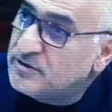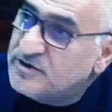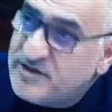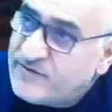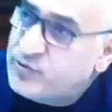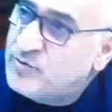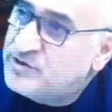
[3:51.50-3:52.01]

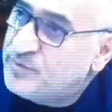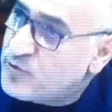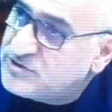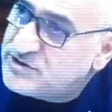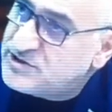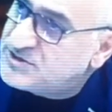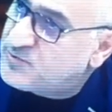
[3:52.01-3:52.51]
ни в одном этом
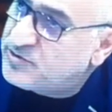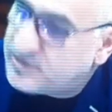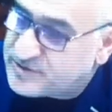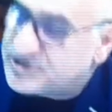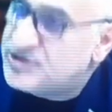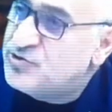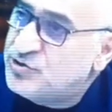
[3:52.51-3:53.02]
пункте не исполнила.
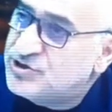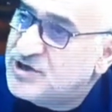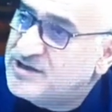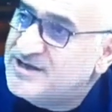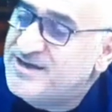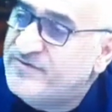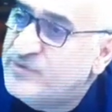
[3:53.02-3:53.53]
Соединенные
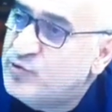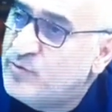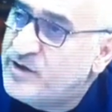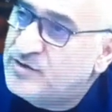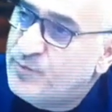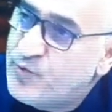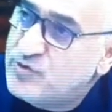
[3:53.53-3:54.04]
Штаты ни в одном
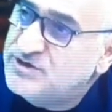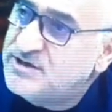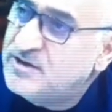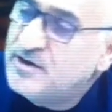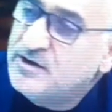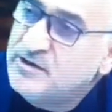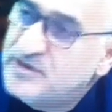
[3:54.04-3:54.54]
этом
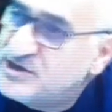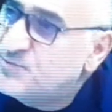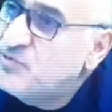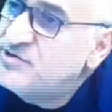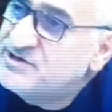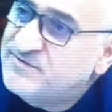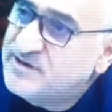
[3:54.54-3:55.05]
пункте не
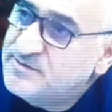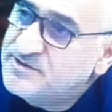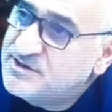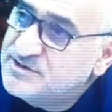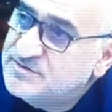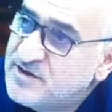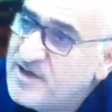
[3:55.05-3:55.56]
исполнили своих
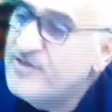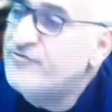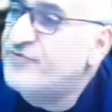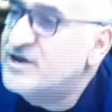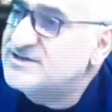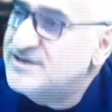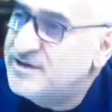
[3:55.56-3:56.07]
обязательств.
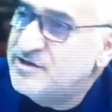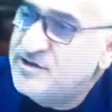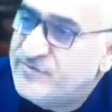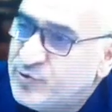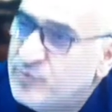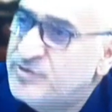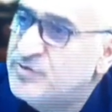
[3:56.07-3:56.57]
Франция ни в
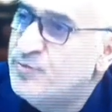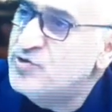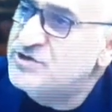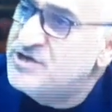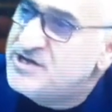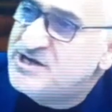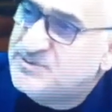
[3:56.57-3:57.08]
одном этом
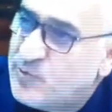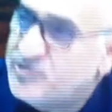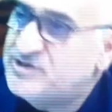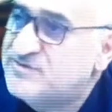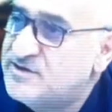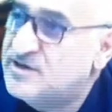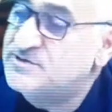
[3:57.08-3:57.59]
пункте не
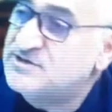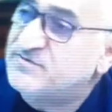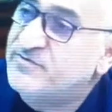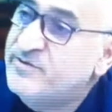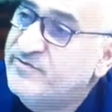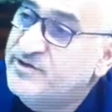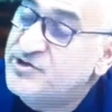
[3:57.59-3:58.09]
исполнили своих обязательств во
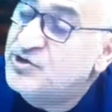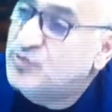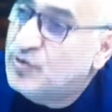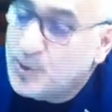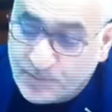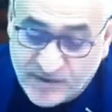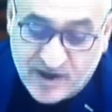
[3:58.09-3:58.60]
время войны.
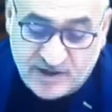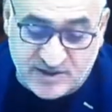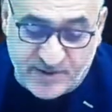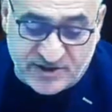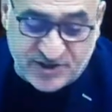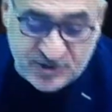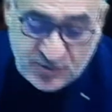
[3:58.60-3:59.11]
Никто.
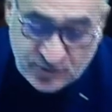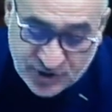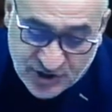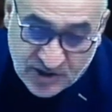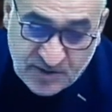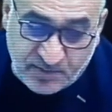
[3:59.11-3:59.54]
Теперь Соединенные Штаты